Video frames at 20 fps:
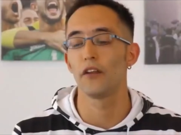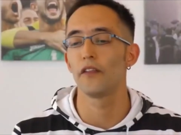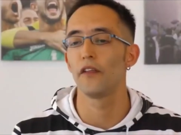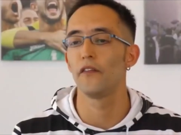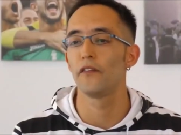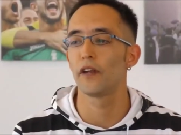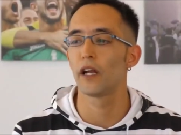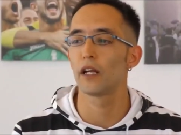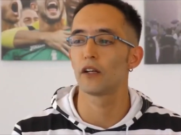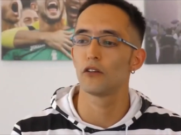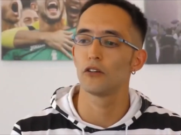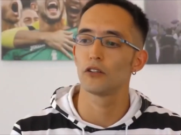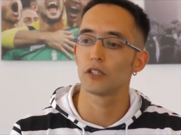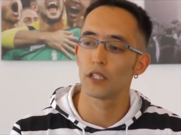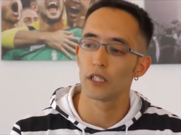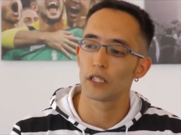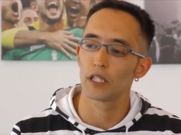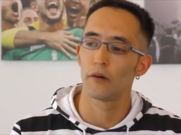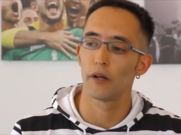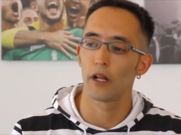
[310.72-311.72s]
el
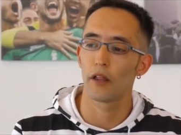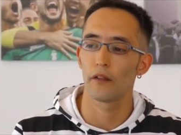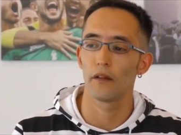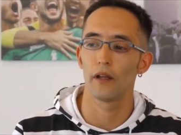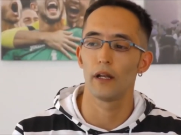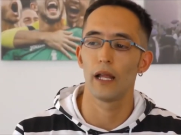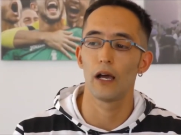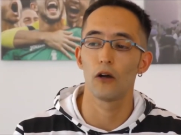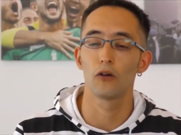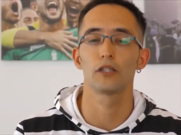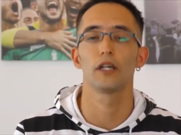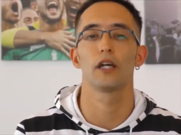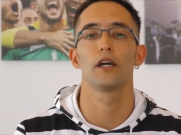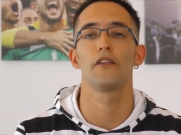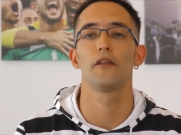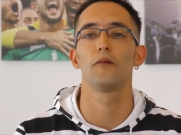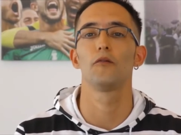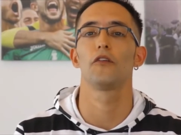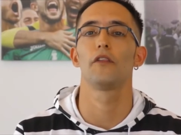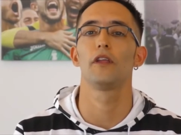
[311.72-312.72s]
centrarnos el saber las cosas
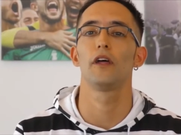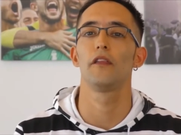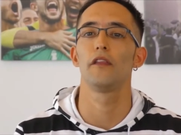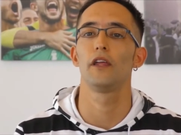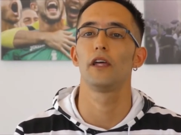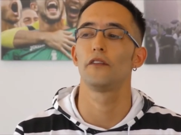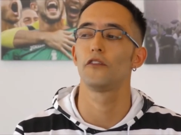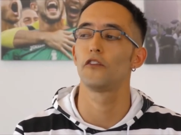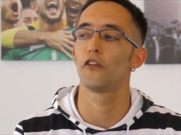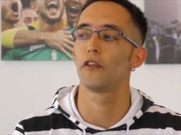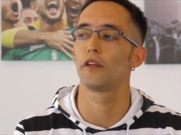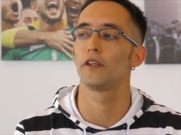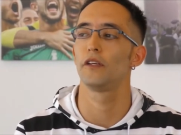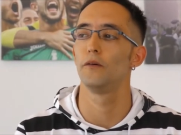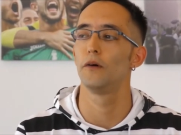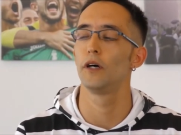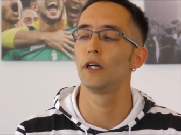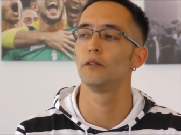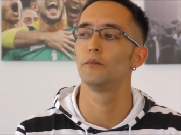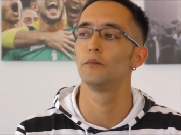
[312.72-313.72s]
que hacemos día a día. Entonces
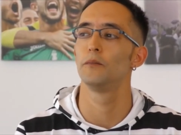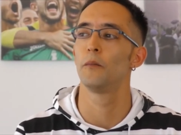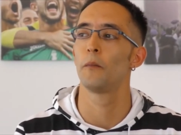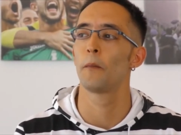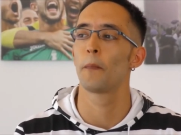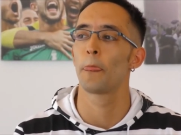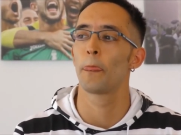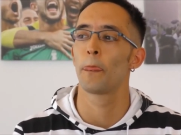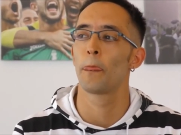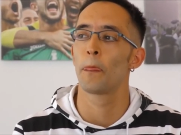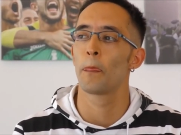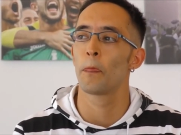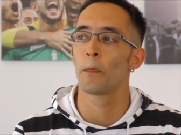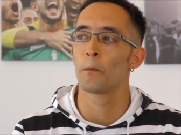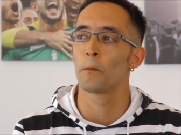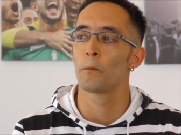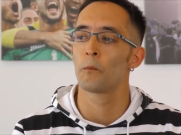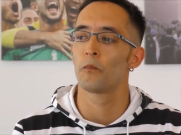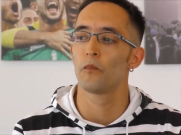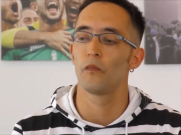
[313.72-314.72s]
Iván,
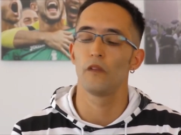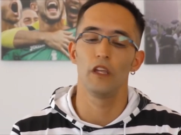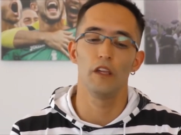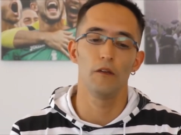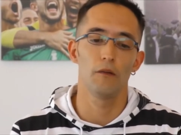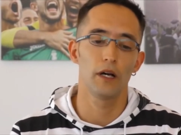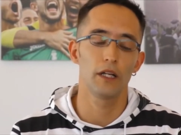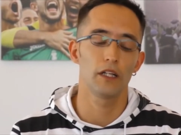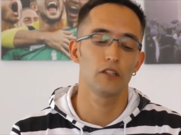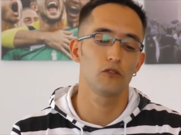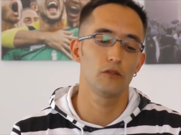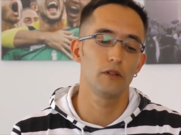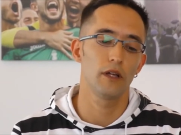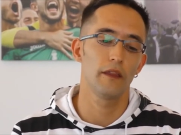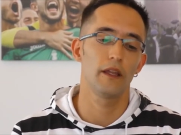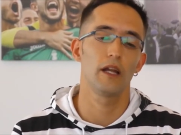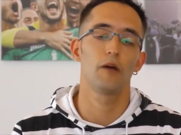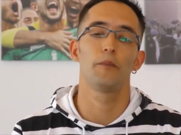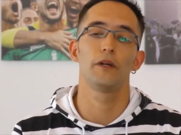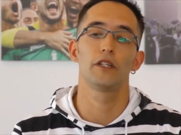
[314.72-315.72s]
Iván es
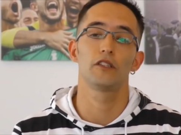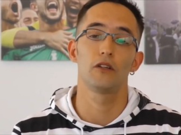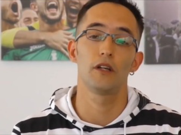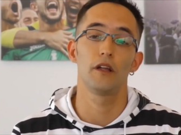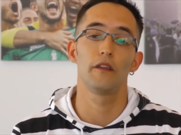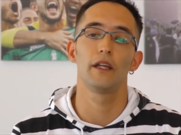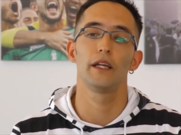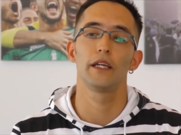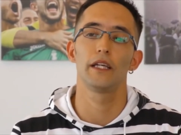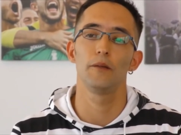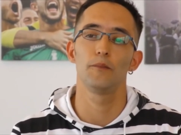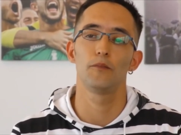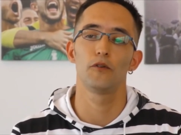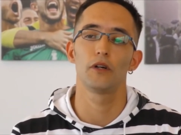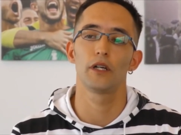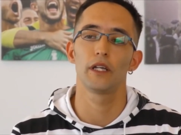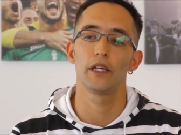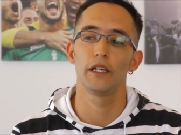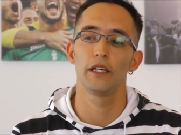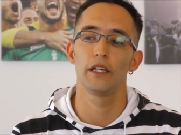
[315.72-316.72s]
una de las personas del
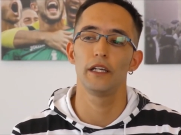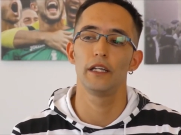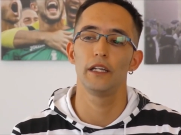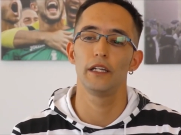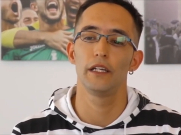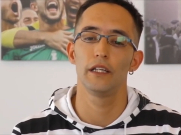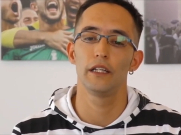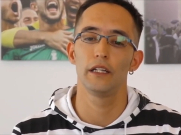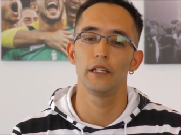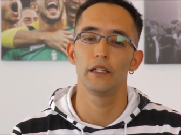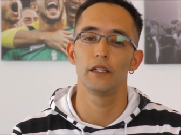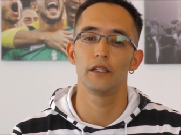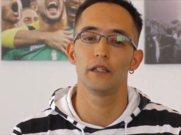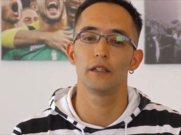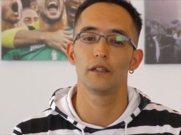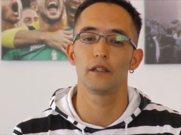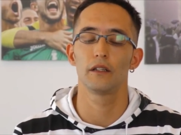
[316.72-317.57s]
equipo que,